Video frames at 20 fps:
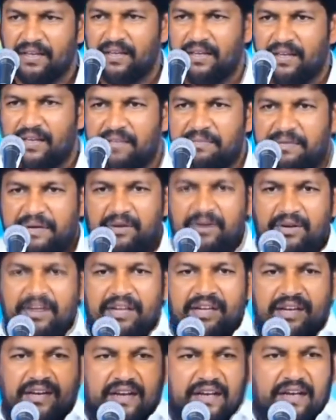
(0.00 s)
ఈ మనోడు
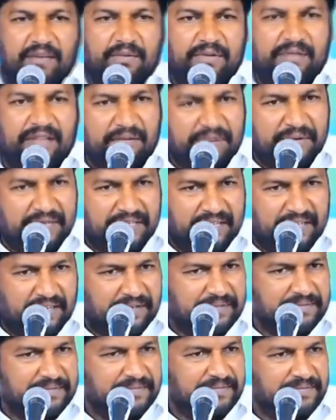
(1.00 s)
ఇక నడక
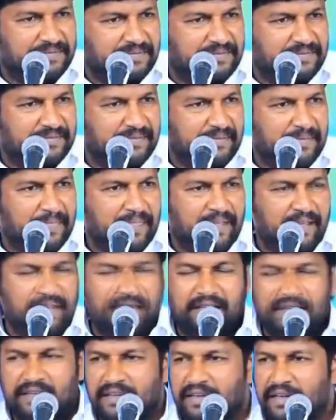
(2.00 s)
మొదలుపెట్టాడు
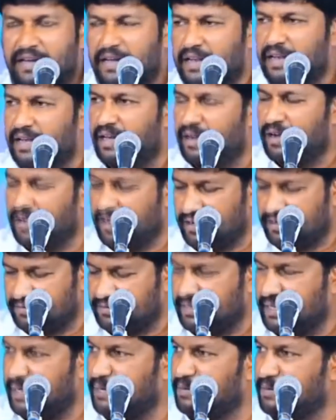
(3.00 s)
అలాగా
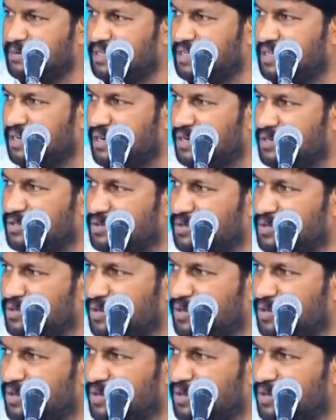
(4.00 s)
తాడు మీద నడుచుకుంటూ